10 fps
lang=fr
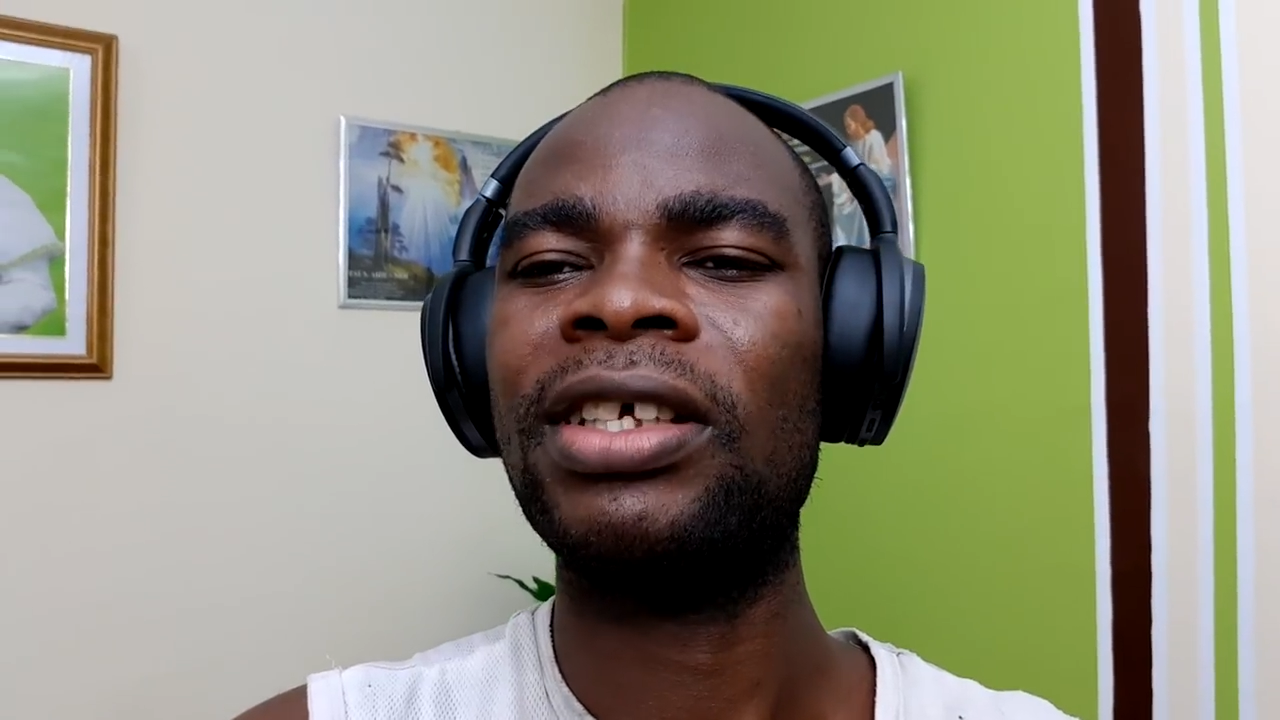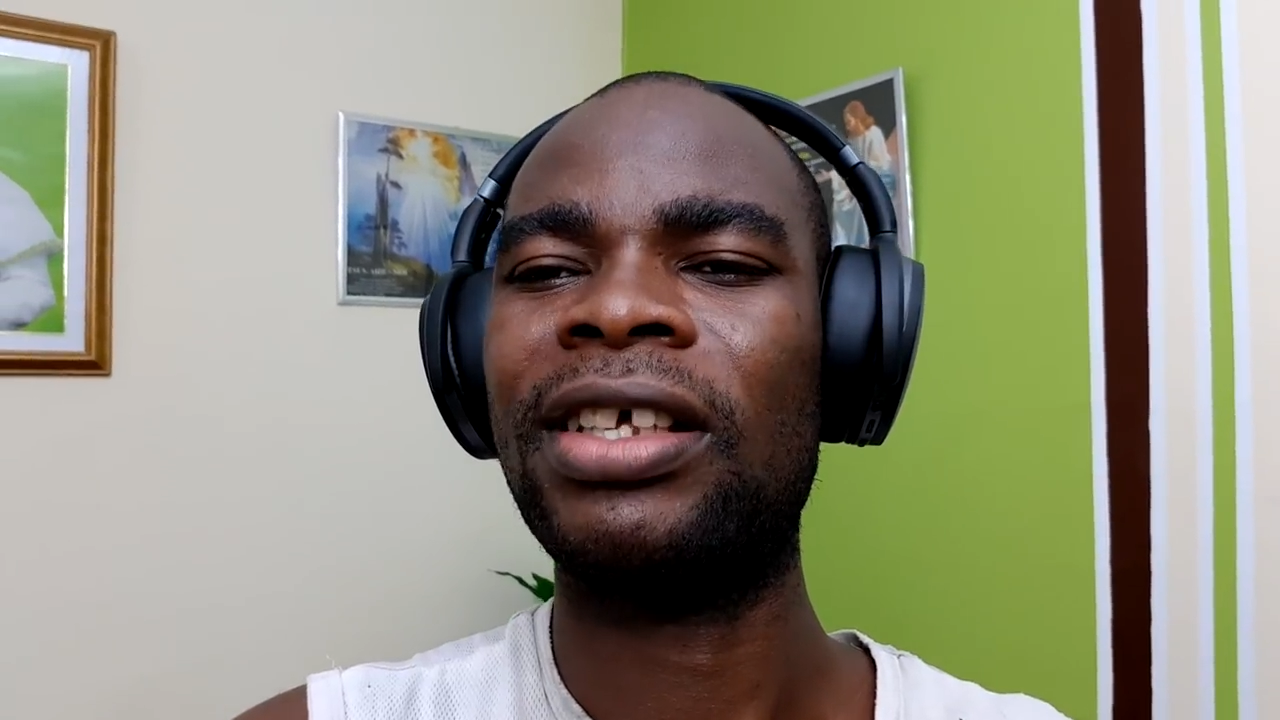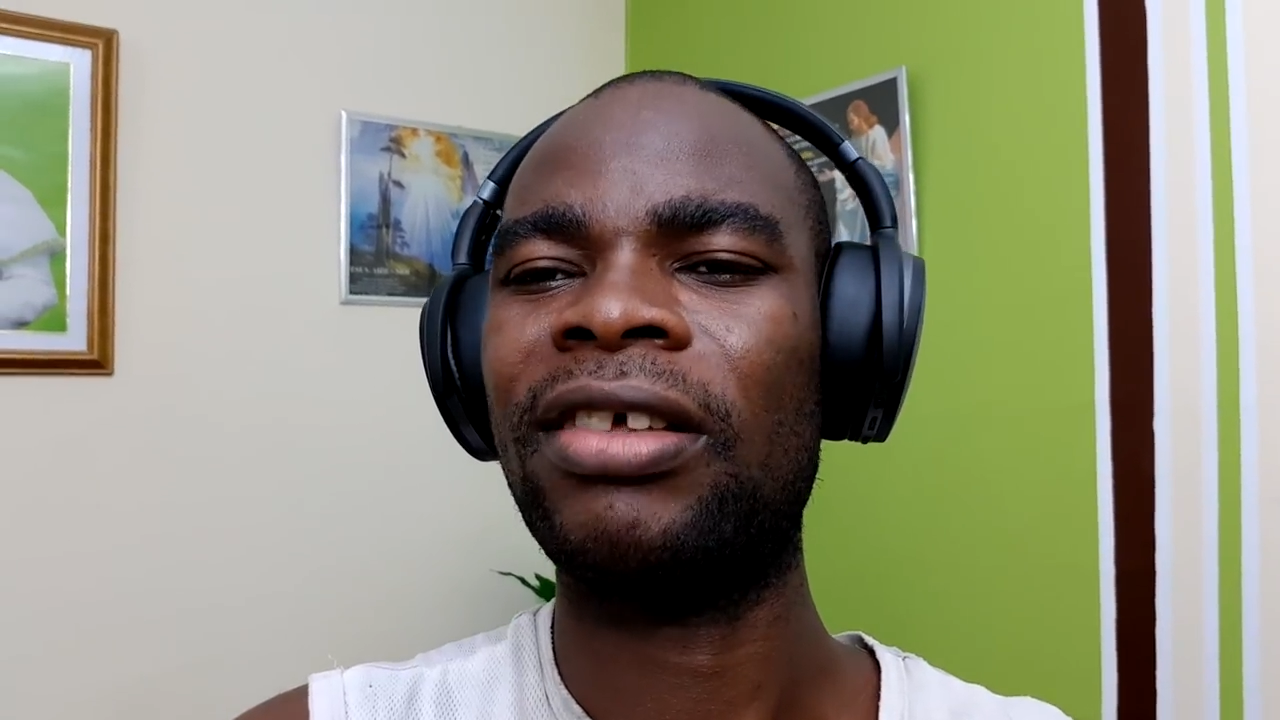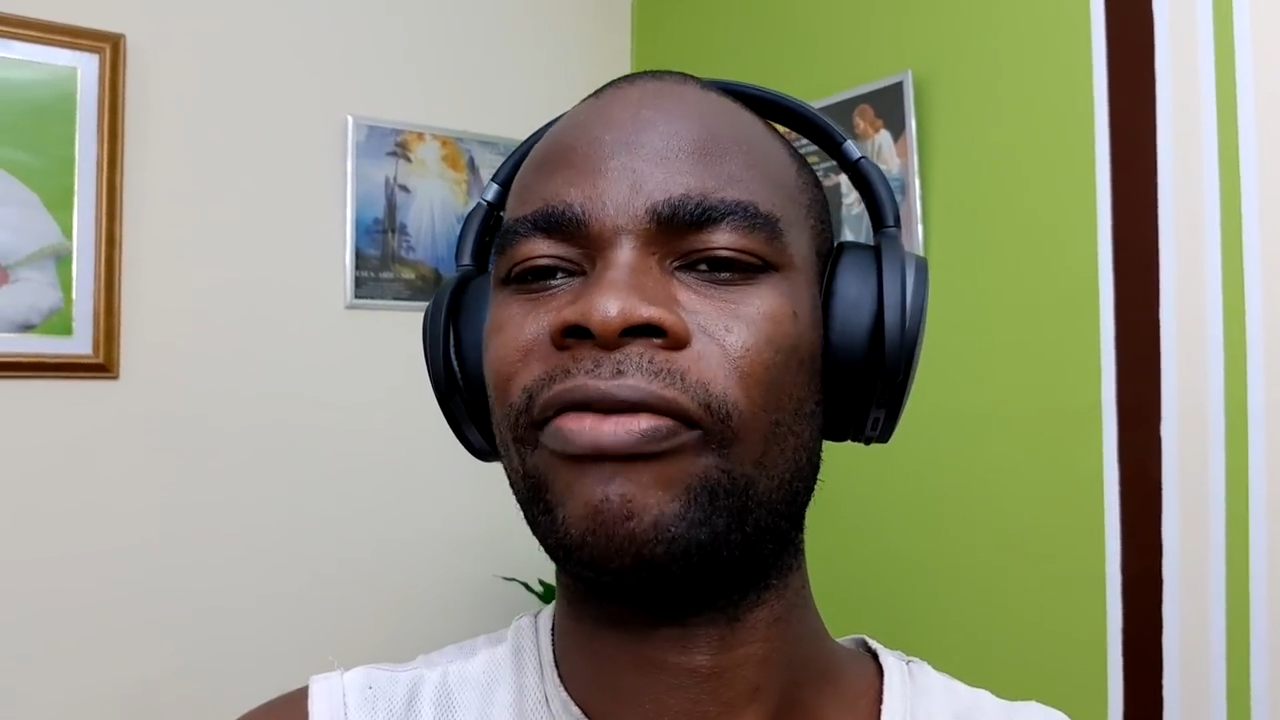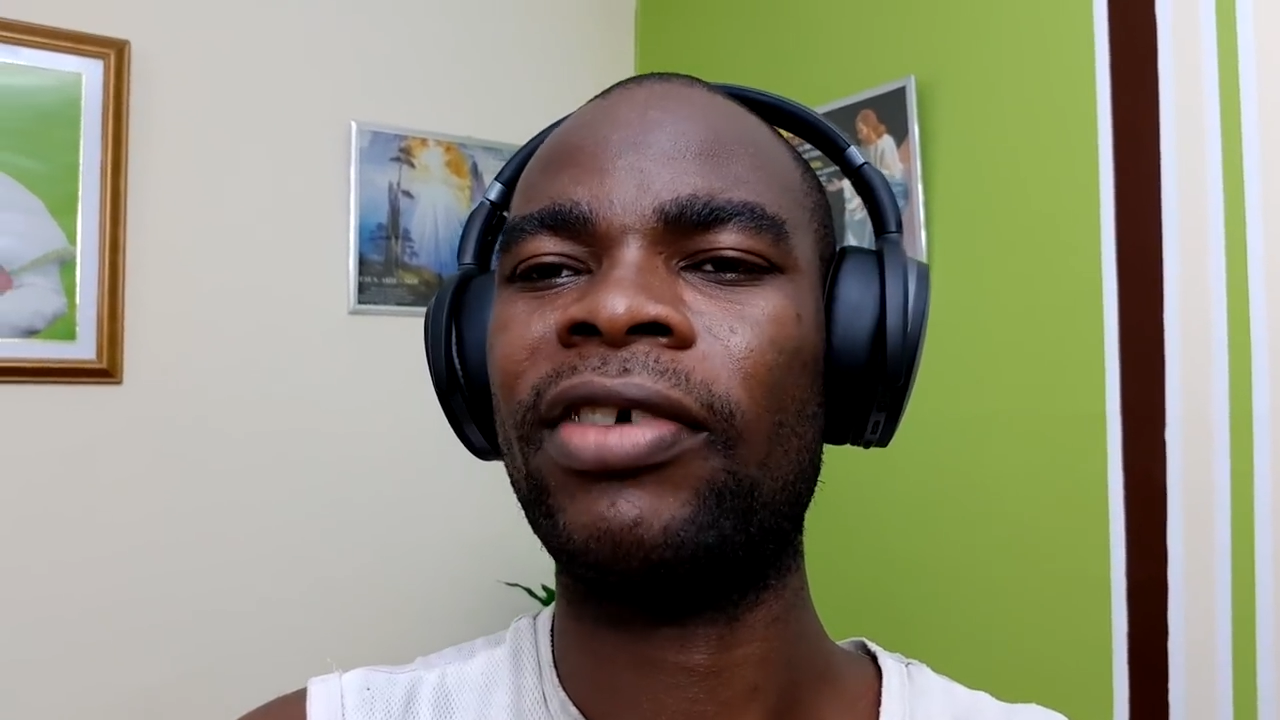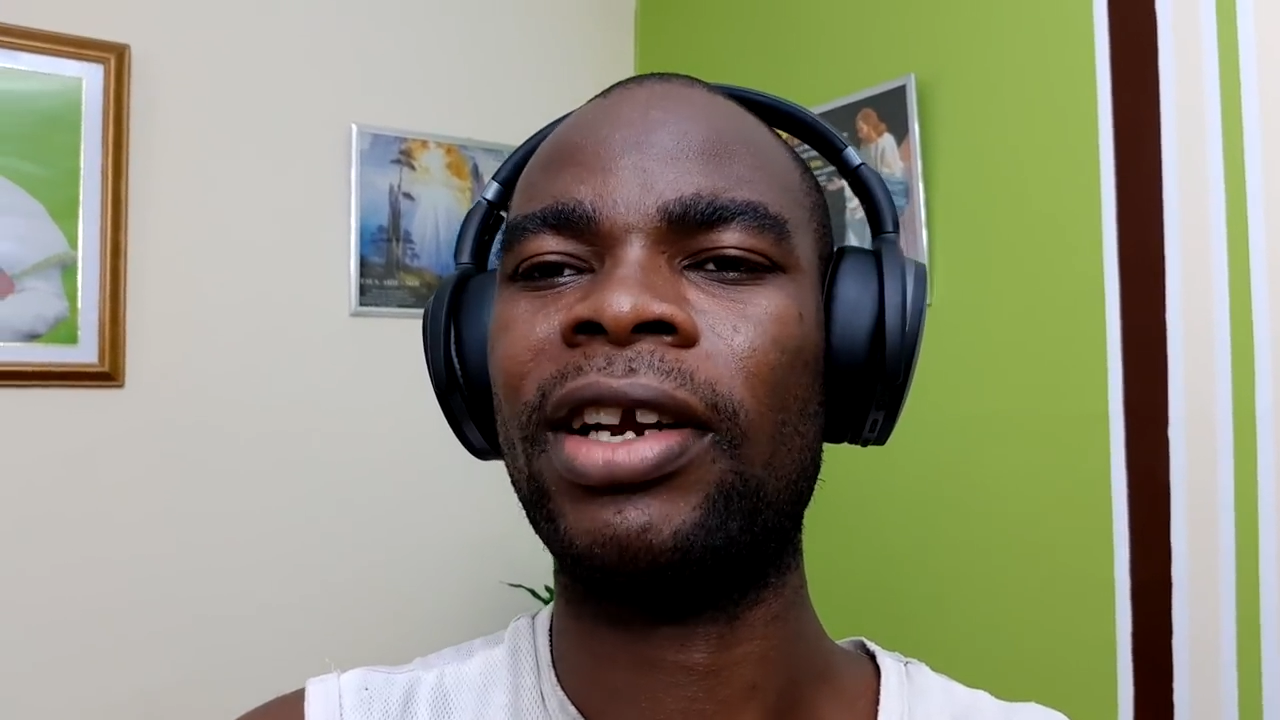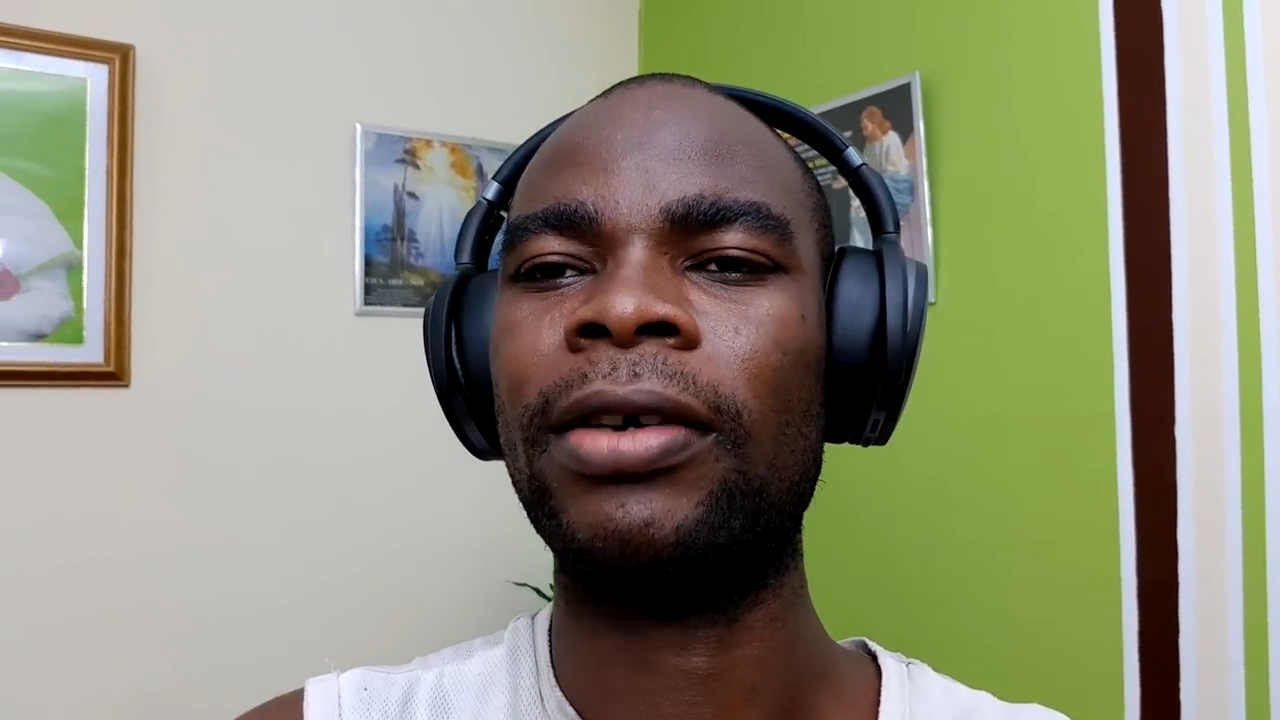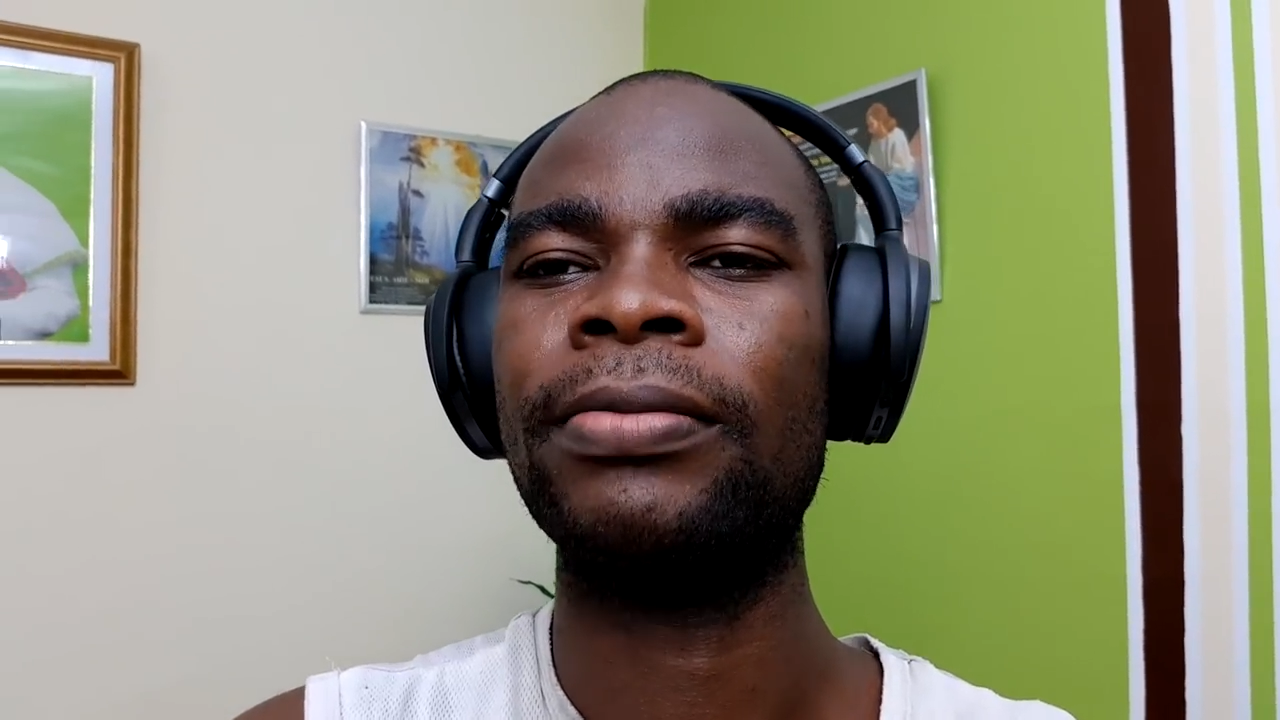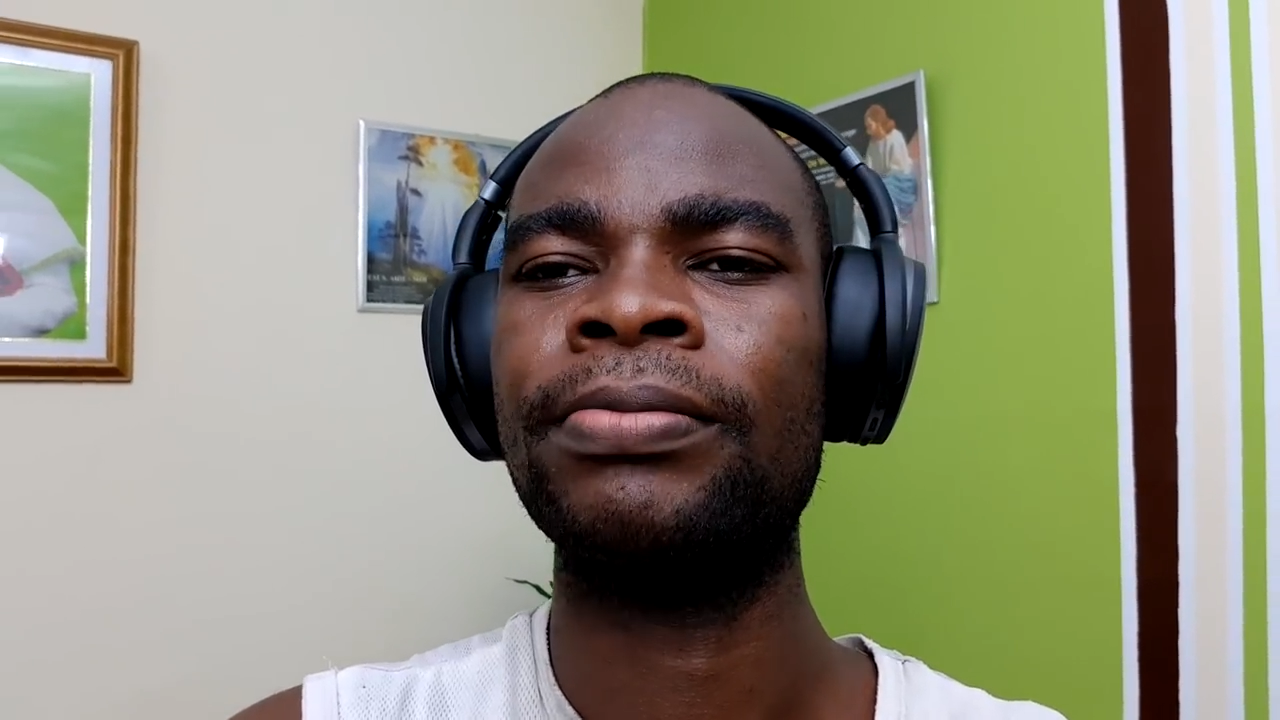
ces enfants-là